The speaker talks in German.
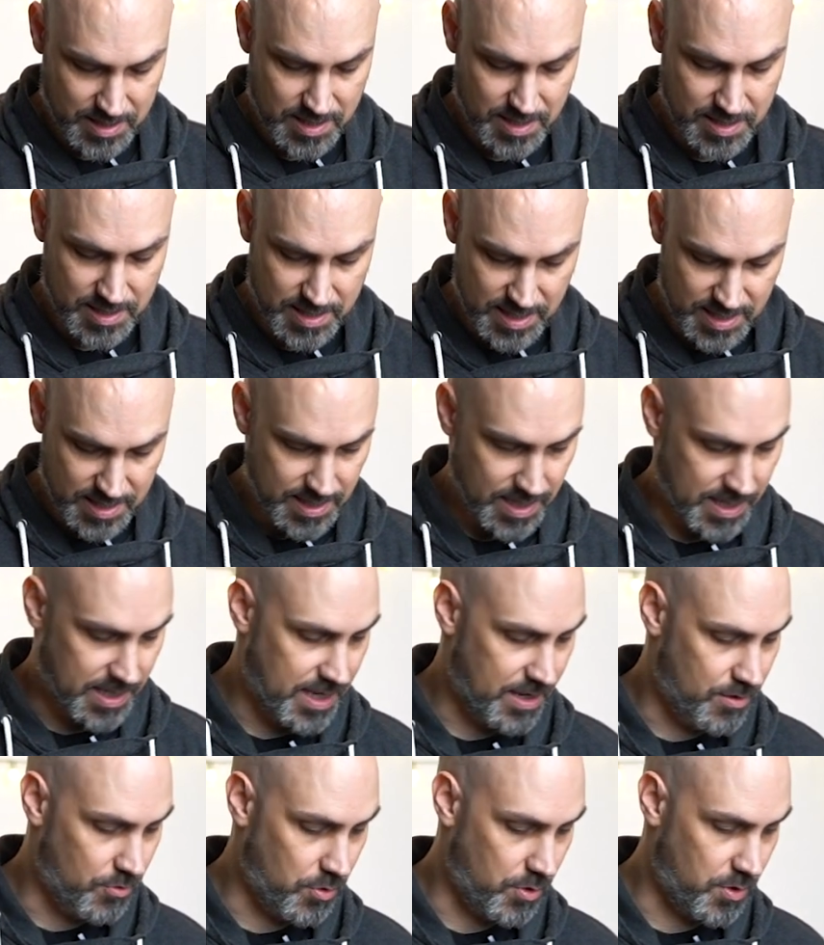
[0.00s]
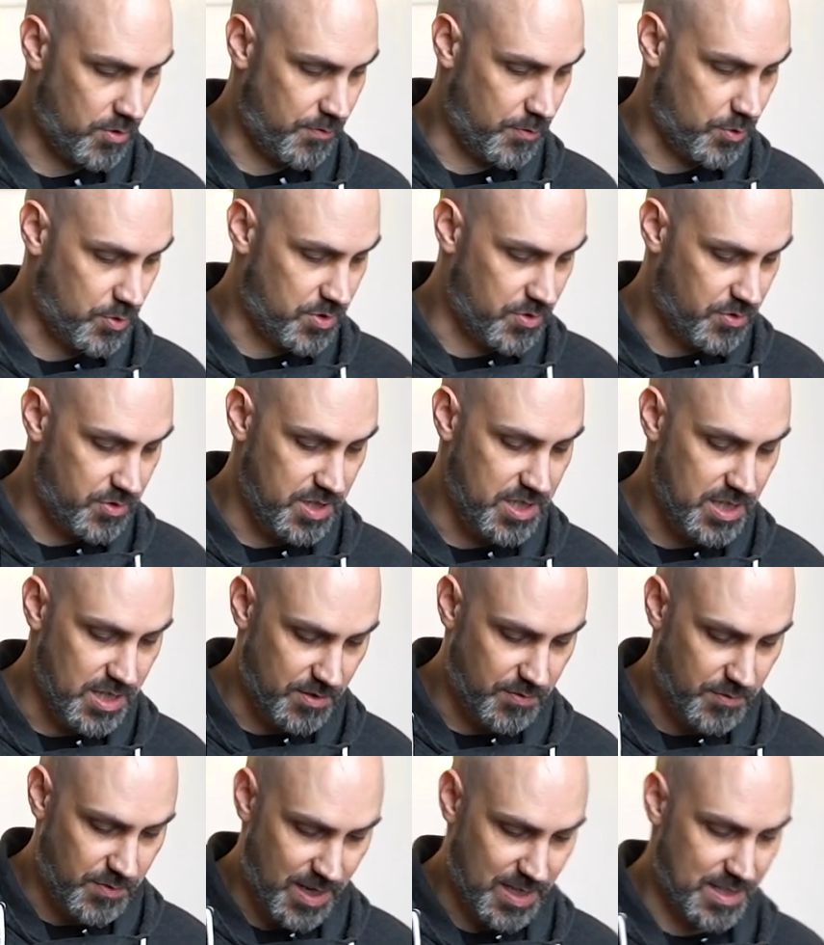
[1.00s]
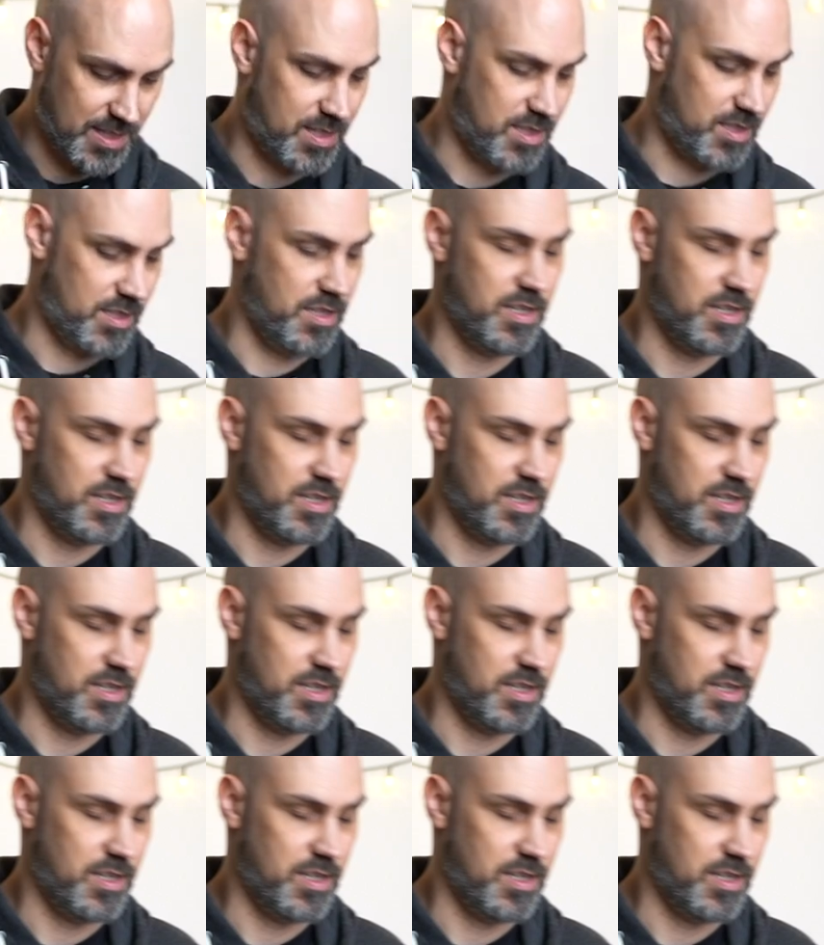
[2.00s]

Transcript: Die Gesichtserkennung funktioniert fast